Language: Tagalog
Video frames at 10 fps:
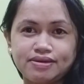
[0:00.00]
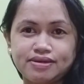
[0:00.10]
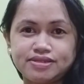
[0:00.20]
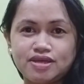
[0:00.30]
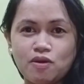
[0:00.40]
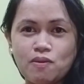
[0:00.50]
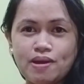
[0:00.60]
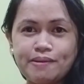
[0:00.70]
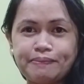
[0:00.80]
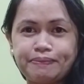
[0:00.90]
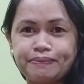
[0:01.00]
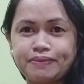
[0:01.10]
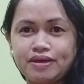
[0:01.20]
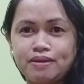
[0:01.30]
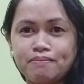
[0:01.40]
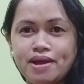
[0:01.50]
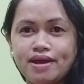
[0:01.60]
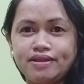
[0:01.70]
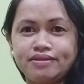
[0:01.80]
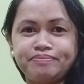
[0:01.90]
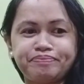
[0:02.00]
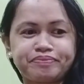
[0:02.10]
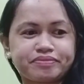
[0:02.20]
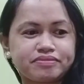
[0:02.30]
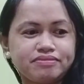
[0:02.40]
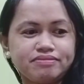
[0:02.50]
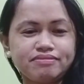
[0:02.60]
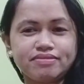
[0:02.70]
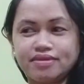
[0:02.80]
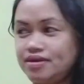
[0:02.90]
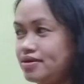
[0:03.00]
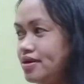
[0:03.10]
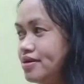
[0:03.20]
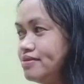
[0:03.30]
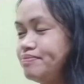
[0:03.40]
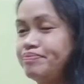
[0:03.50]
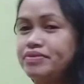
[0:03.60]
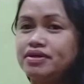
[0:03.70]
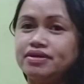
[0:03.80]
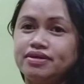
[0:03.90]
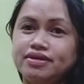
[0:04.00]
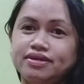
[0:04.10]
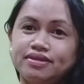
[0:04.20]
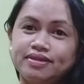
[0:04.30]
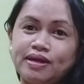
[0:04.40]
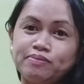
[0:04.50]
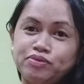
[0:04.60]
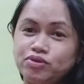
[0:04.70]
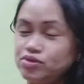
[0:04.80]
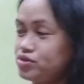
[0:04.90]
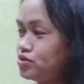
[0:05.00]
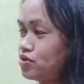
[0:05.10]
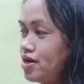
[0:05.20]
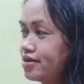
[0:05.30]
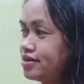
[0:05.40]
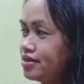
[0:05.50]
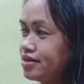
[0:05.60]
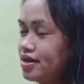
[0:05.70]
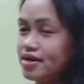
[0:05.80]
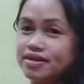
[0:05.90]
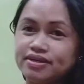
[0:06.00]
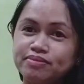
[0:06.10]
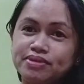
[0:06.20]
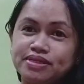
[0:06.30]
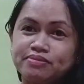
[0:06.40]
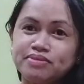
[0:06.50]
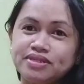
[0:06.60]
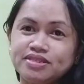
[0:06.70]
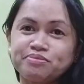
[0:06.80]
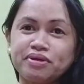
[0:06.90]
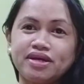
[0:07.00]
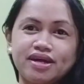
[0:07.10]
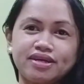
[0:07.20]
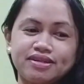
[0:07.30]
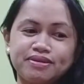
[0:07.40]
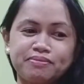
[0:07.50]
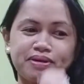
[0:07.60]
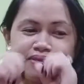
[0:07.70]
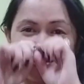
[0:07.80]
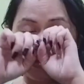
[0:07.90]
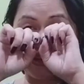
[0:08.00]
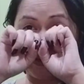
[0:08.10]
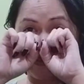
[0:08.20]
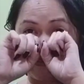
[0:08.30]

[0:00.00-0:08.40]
sawa, Aking mahal. Ayan. Tapos, yung aking anak ay busy-busy sa pag-aaral naman. Kaya,